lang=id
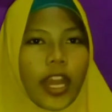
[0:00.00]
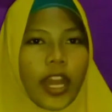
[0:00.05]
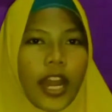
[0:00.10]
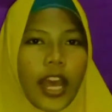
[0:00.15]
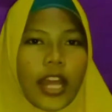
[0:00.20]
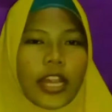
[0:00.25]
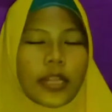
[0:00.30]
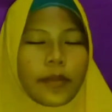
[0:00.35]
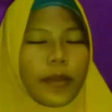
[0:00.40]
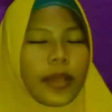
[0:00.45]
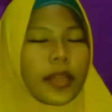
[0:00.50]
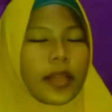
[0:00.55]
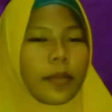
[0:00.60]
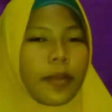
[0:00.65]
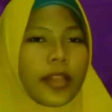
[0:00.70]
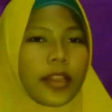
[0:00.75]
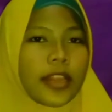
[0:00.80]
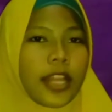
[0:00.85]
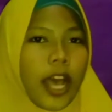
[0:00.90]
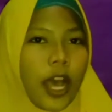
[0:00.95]
Nah,
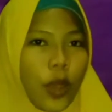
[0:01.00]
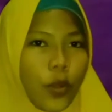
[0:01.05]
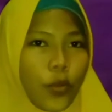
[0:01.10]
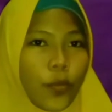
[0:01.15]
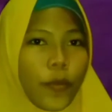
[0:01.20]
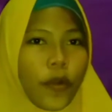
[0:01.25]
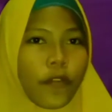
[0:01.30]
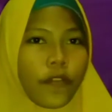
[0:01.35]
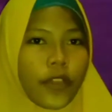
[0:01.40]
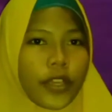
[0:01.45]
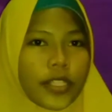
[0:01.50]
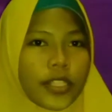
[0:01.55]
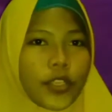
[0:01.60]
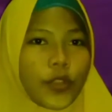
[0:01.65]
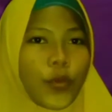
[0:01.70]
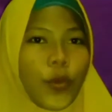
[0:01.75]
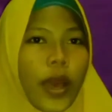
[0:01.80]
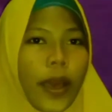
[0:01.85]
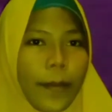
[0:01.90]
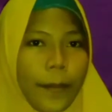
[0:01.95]
teman-teman tahu profesi
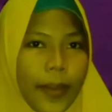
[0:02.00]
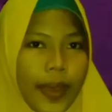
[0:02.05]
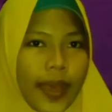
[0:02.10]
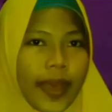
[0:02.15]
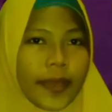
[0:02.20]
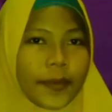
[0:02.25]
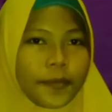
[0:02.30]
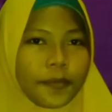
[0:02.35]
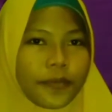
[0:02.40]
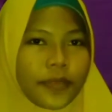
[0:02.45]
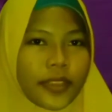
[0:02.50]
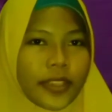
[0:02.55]
itu apa?